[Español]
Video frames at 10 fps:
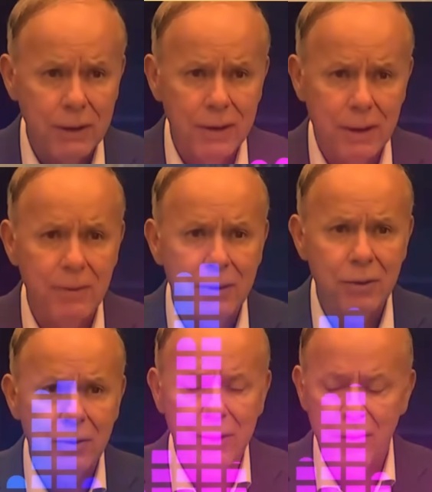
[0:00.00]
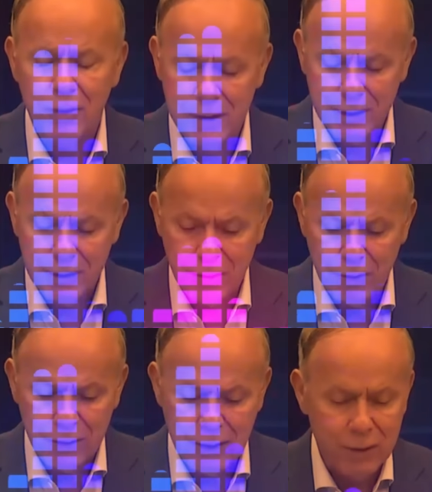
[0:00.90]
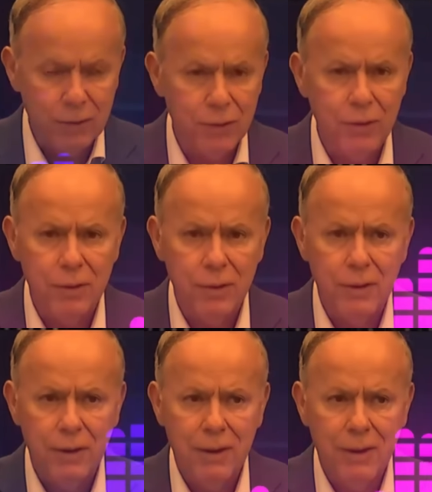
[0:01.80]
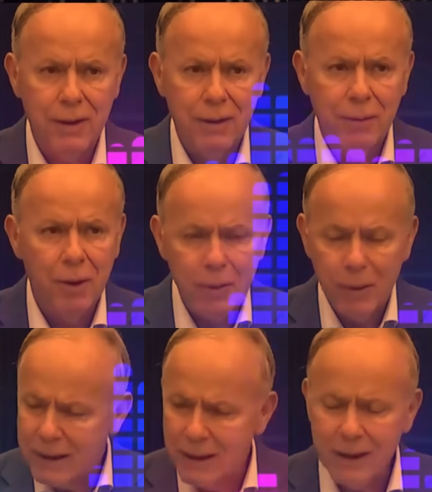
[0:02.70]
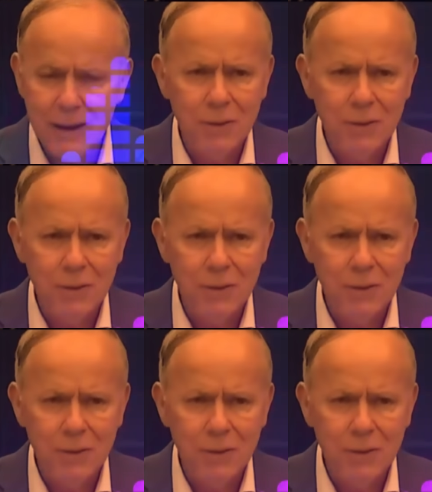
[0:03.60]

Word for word: ¿eh? también son millones, eso no está discusión. Pero el presidente